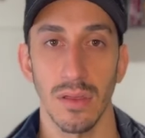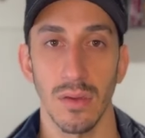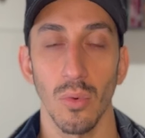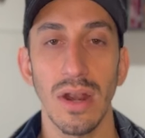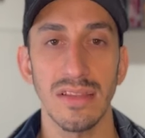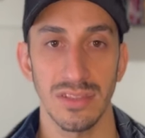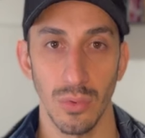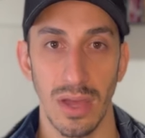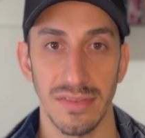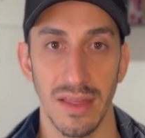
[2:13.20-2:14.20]
Wallace D.
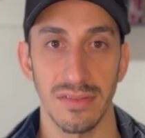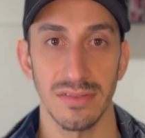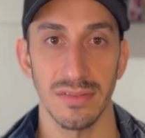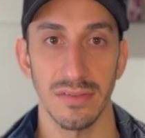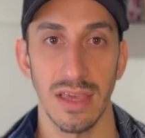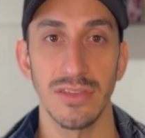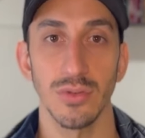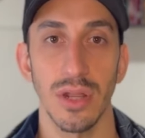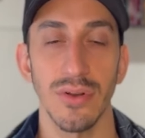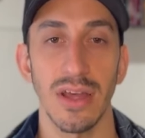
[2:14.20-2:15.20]
Waters, en
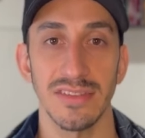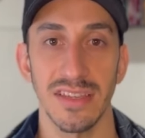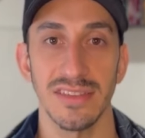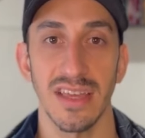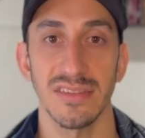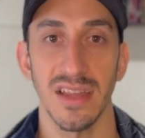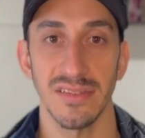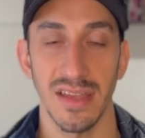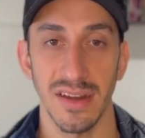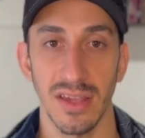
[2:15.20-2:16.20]
su libro La ciencia de
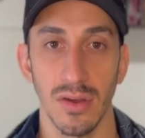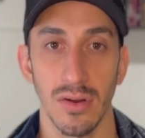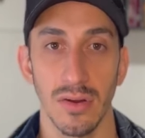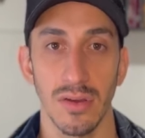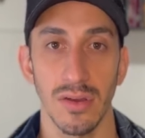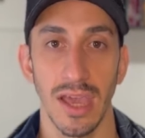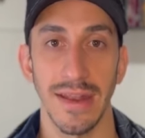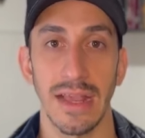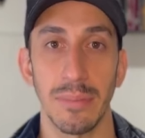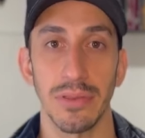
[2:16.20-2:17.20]
hacerse rico, en
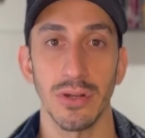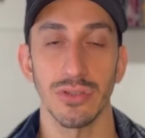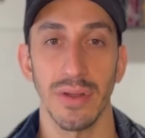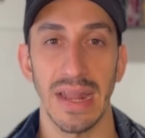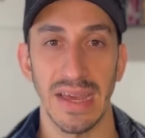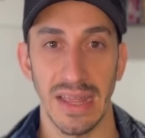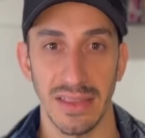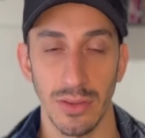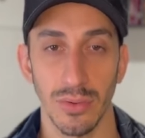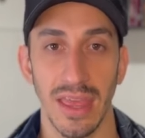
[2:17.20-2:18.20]
el capítulo sobre la
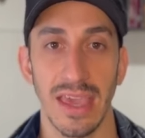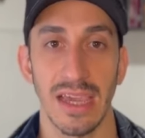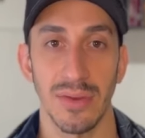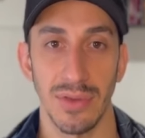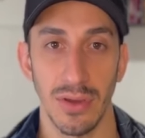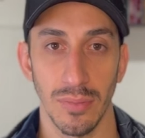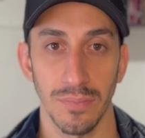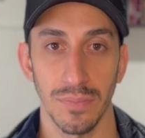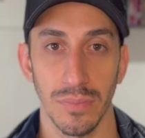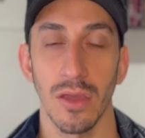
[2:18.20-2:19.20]
gratitud escribió,
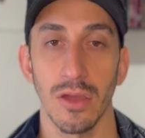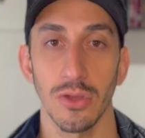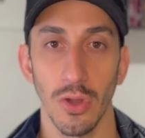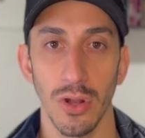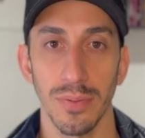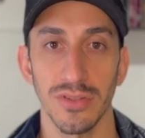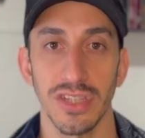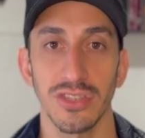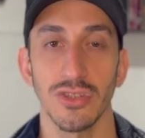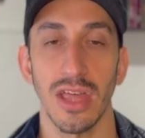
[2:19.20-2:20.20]
Todo el
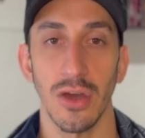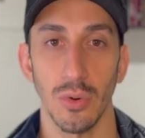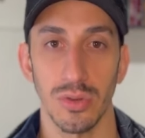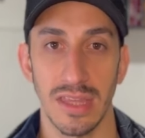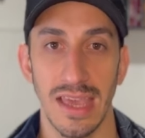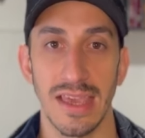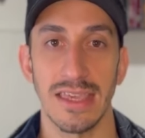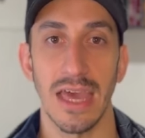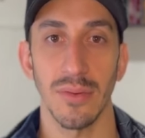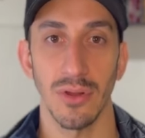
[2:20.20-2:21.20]
proceso de ajuste
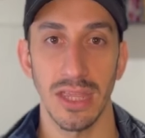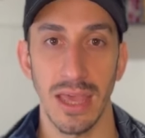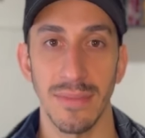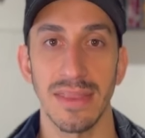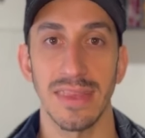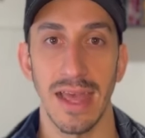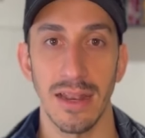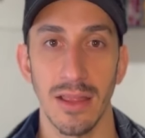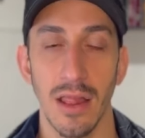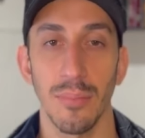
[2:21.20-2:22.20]
y armonía
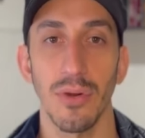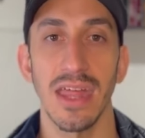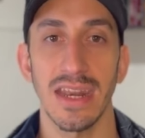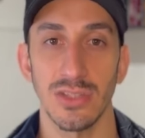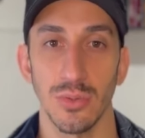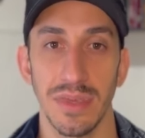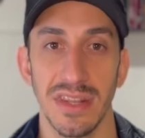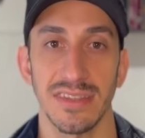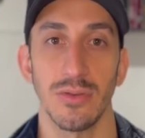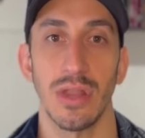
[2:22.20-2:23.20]
mental puede
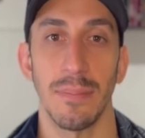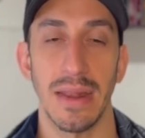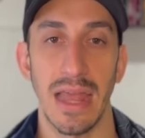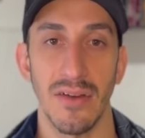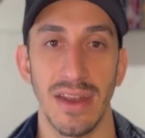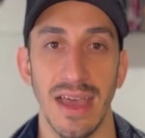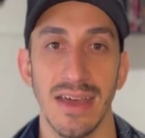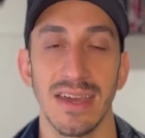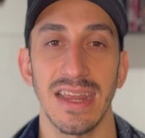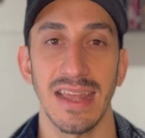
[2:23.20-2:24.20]
resumirse en una palabra,
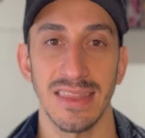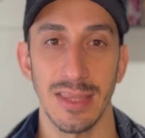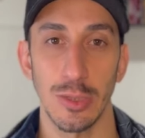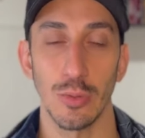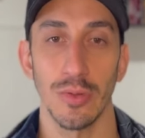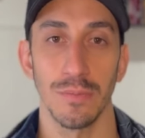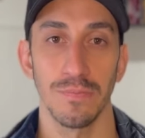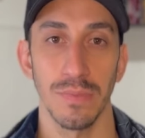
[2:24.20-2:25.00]
gratitud.